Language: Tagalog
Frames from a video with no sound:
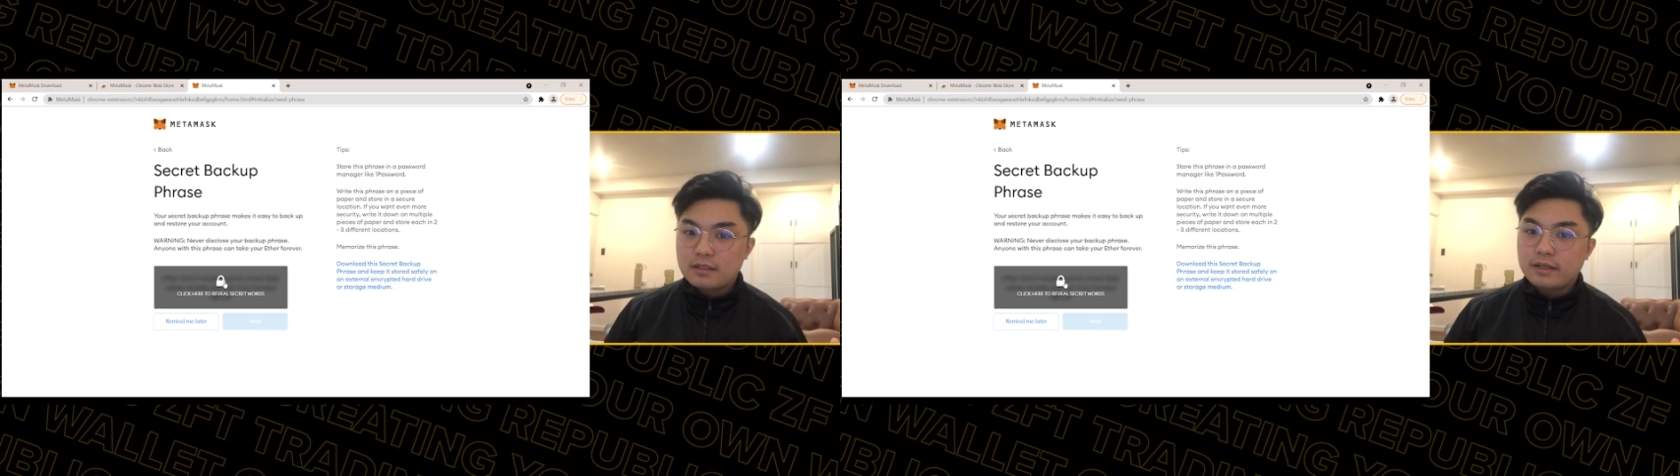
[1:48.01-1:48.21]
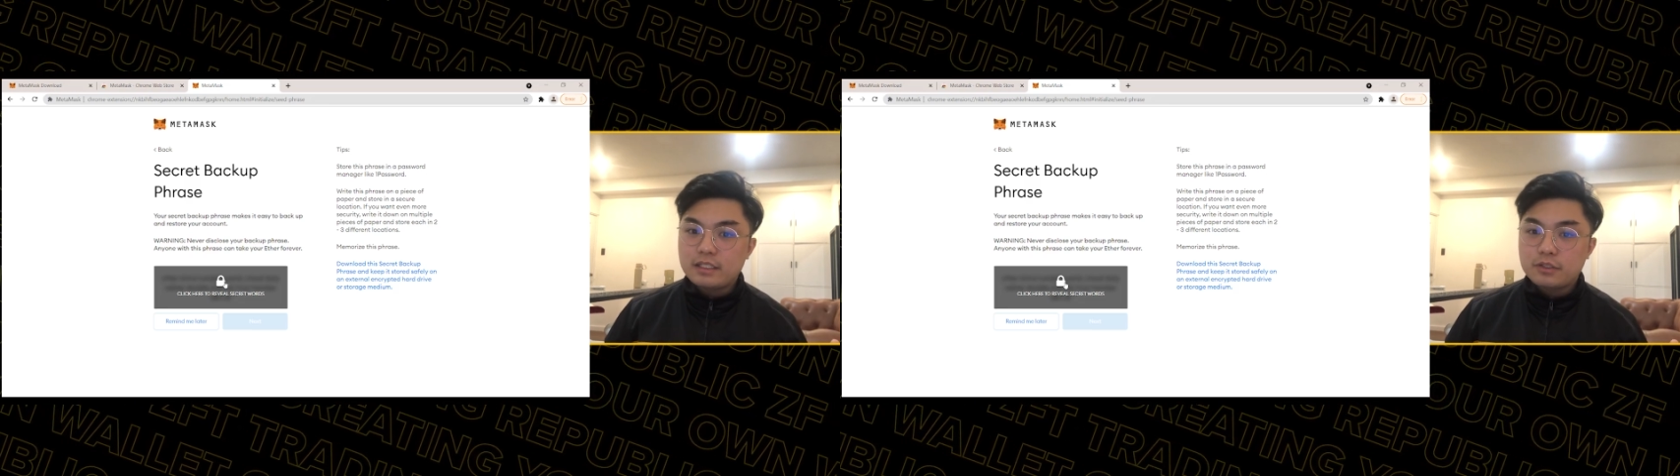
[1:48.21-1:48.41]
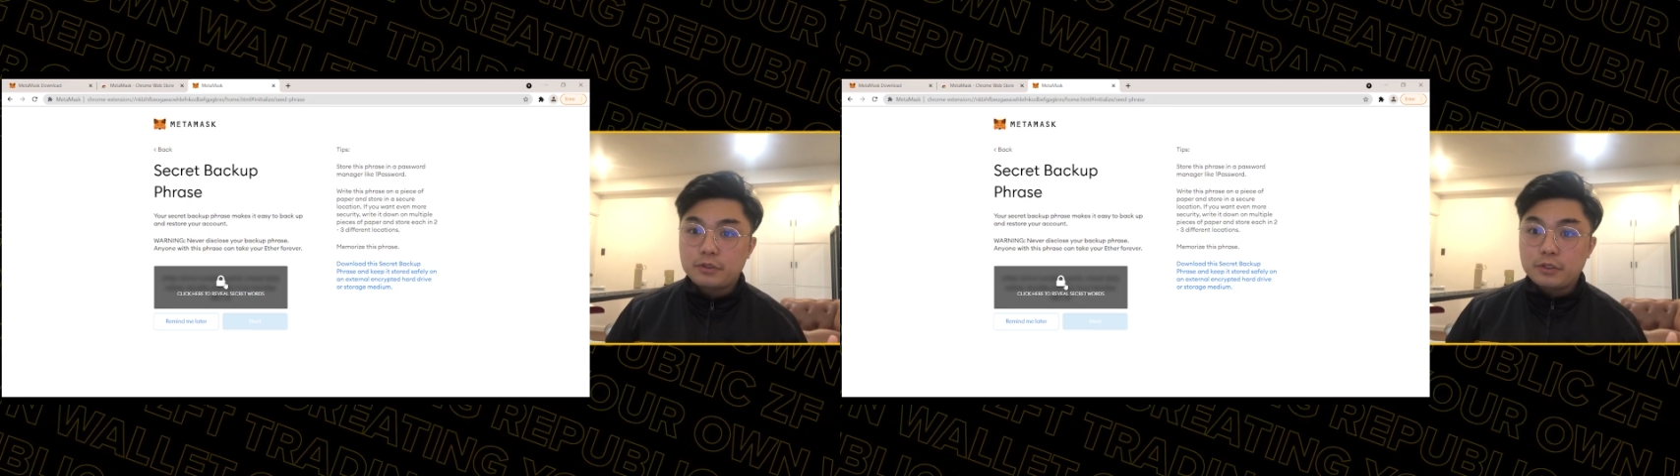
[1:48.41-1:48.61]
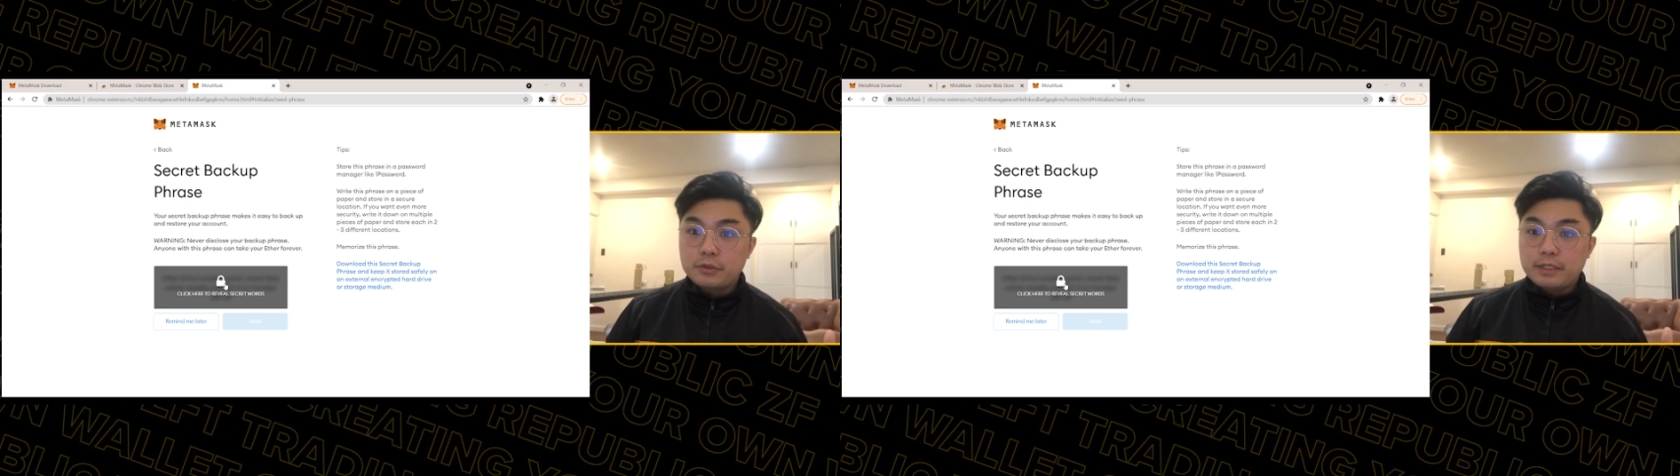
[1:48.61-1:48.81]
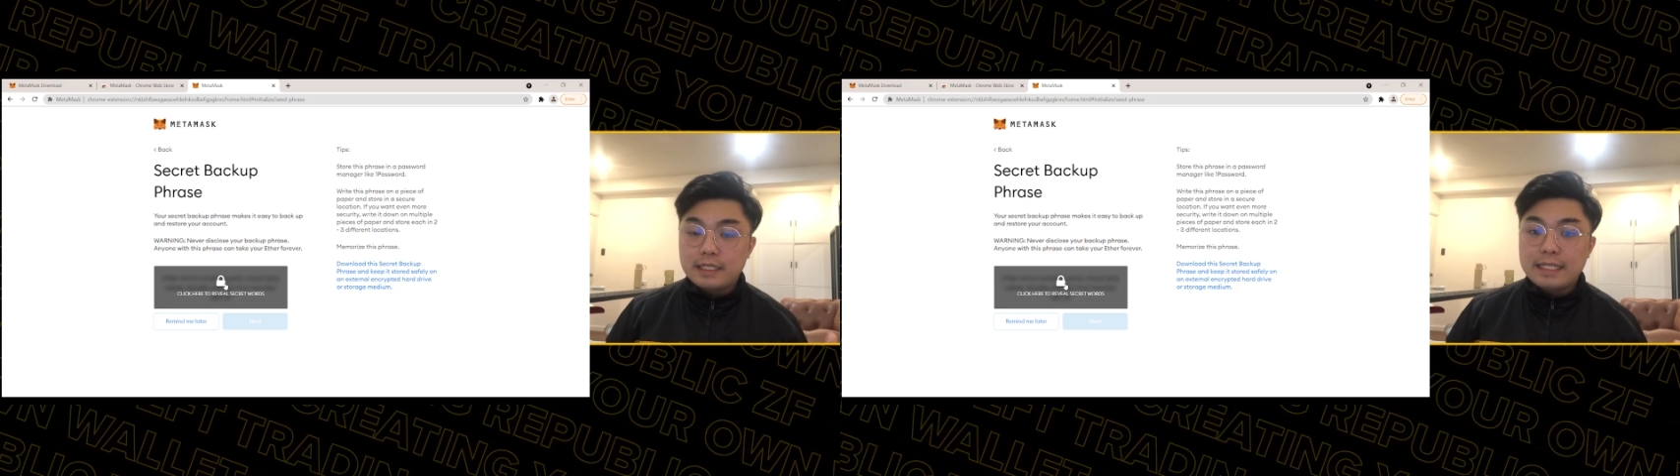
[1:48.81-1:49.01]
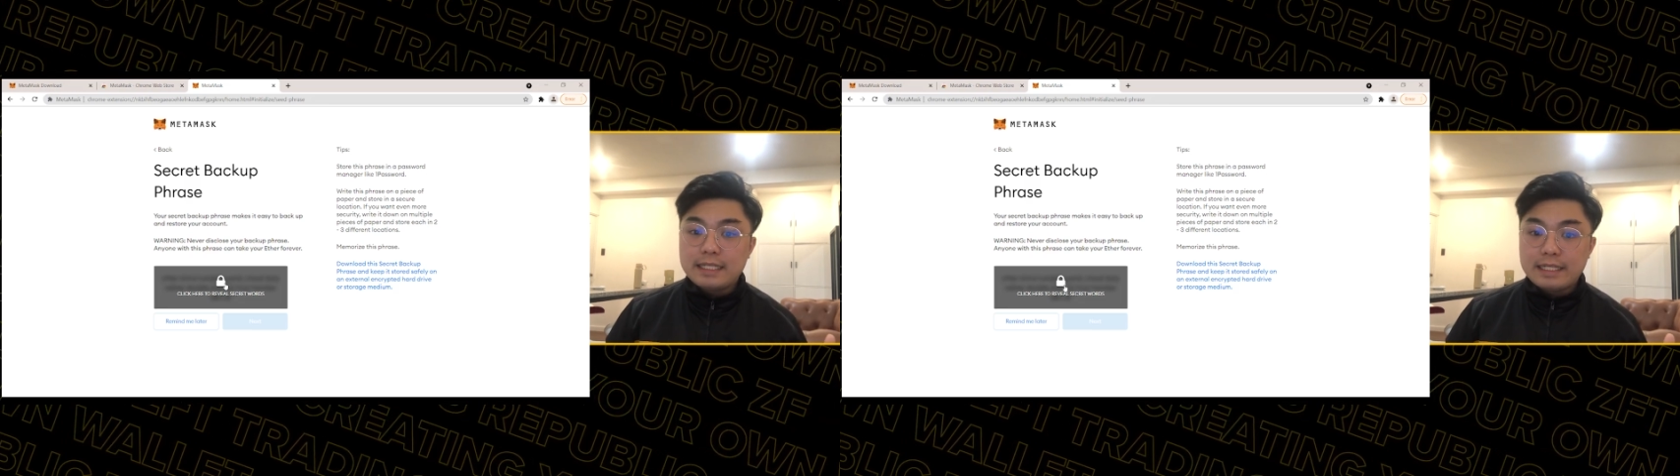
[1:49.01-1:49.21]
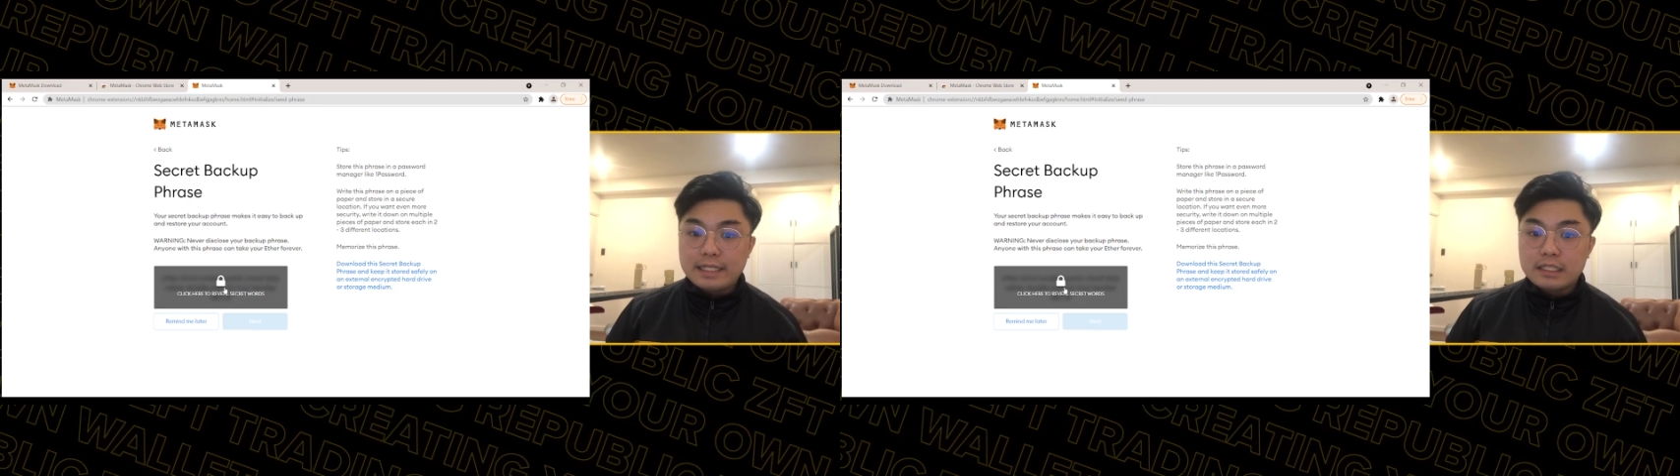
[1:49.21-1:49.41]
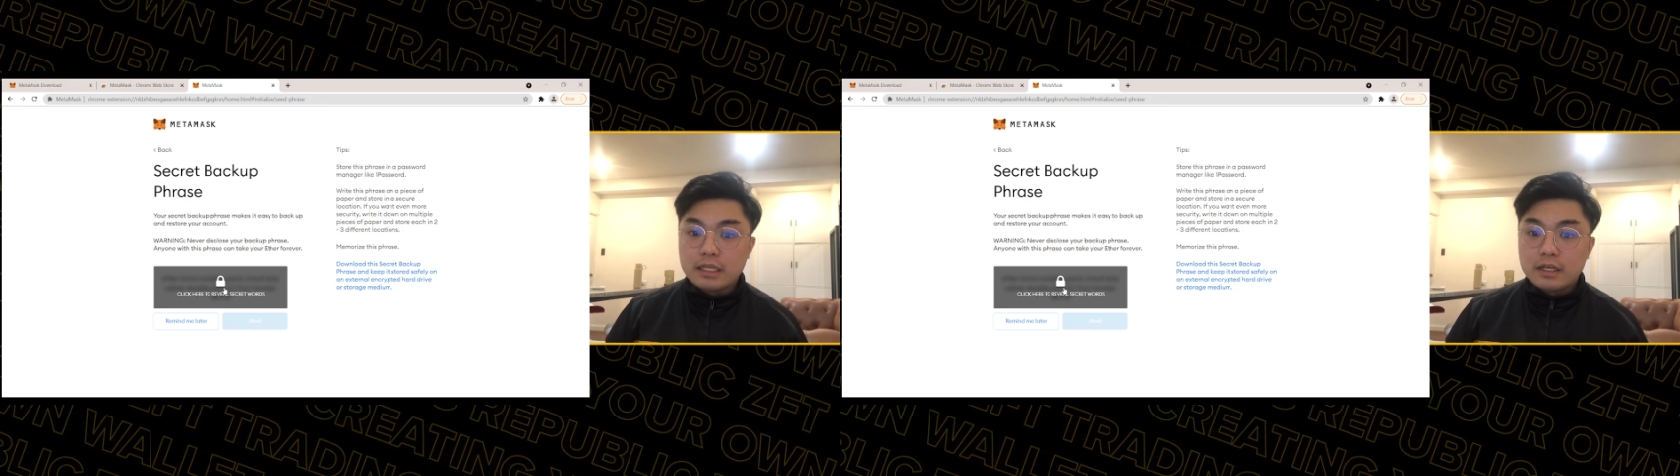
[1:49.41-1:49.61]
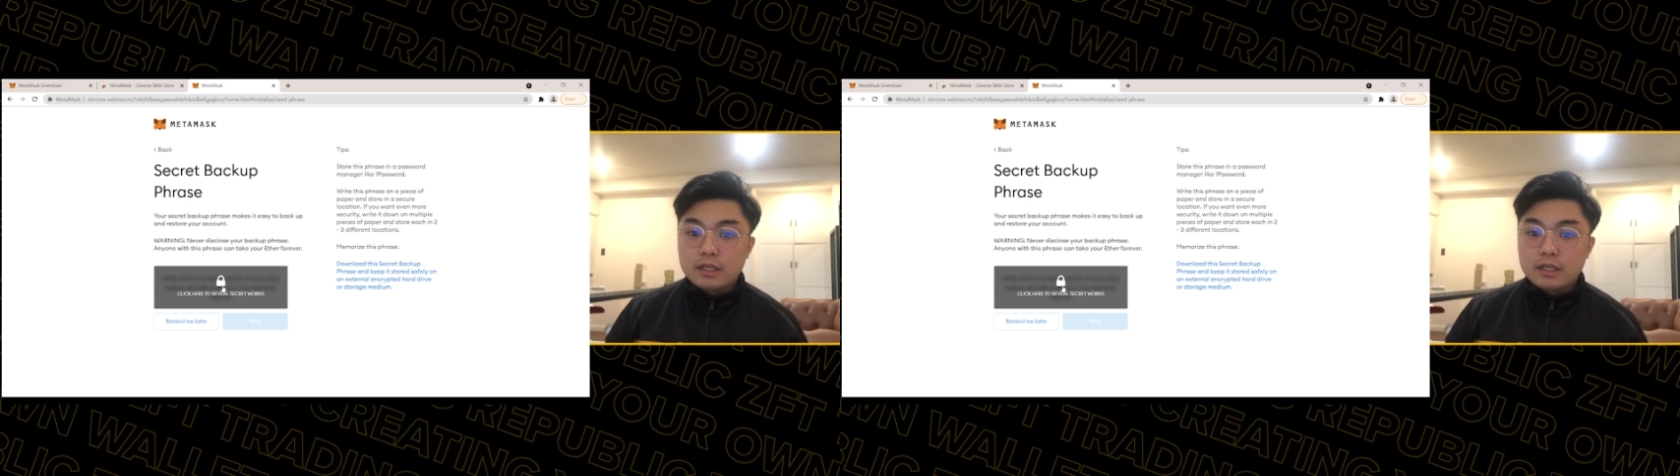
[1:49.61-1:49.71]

okay so you really need